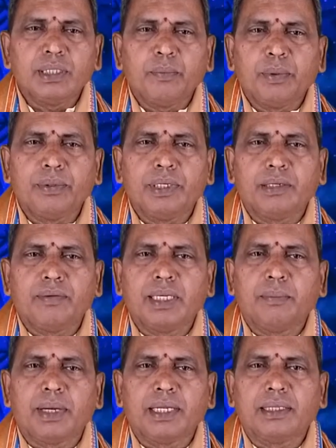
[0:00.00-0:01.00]

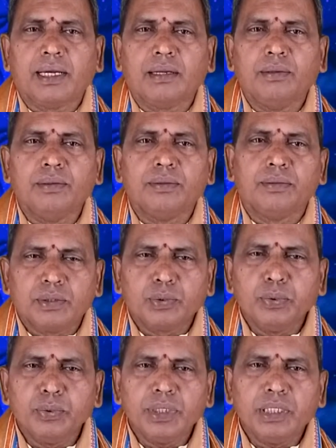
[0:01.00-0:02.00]
చెప్పుకున్నటువంటి ఫలితాలు
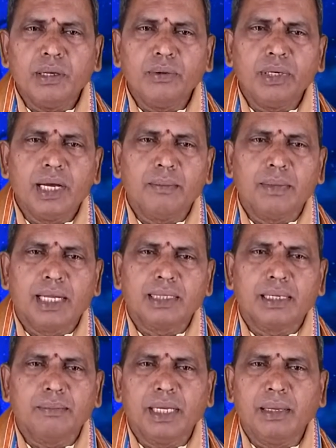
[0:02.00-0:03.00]
సూచనలుగా
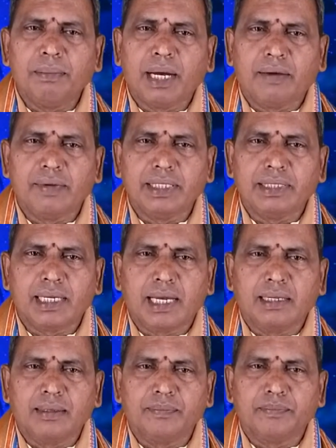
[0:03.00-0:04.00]
మాత్రమే
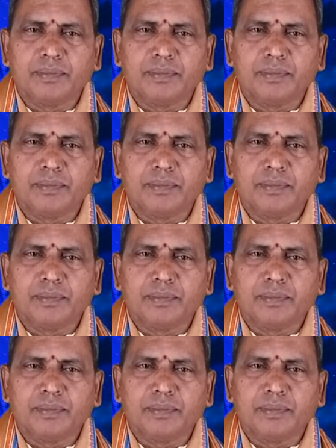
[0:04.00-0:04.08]
భావించాలి